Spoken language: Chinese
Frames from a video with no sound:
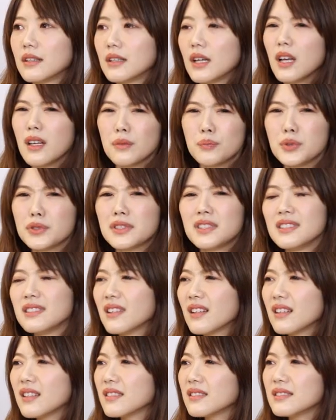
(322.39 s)
啊，不
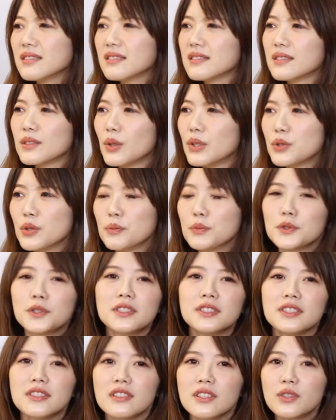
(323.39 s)
行啊，完全不行。